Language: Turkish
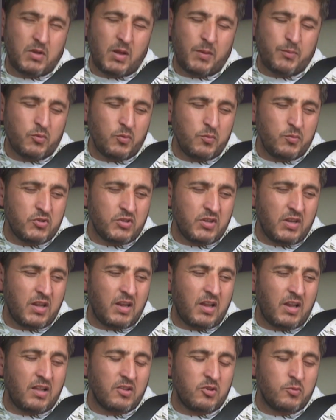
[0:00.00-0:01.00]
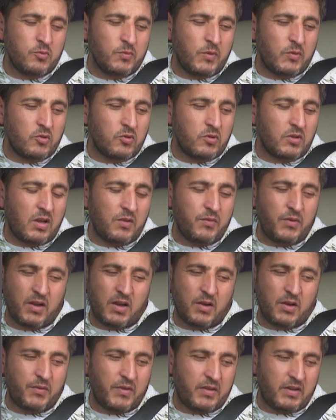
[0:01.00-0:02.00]
Yaptığımız için yani aldığımız mazot kafa
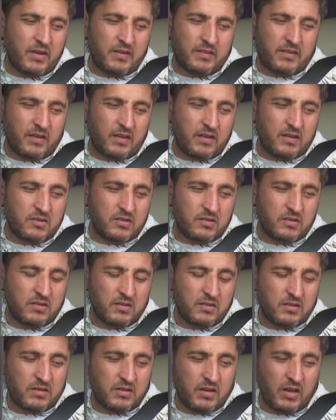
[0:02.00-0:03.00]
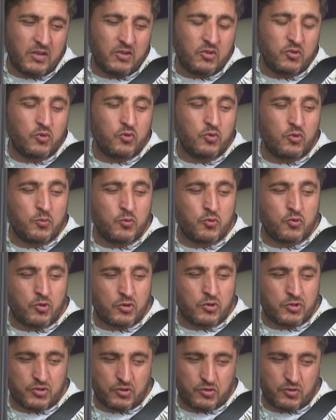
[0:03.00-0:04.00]
kafa enerjisi yani. Kendi günlüğümüz
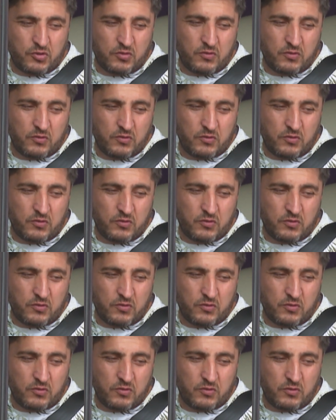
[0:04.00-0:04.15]
zor çıkıyor.